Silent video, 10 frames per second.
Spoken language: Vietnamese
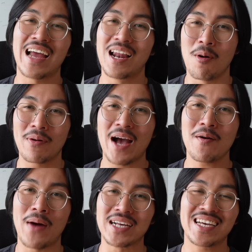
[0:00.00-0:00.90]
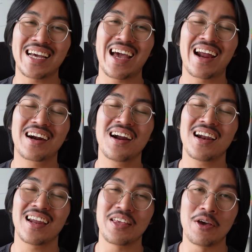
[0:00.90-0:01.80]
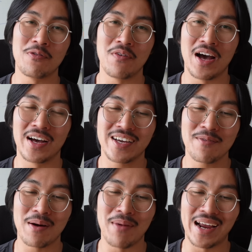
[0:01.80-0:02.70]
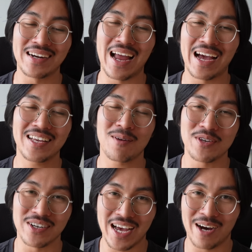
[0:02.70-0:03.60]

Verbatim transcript: Đây là một cái mà bạn sẽ nghe rất là nhiều về khi mà bạn đang ở trong trường đại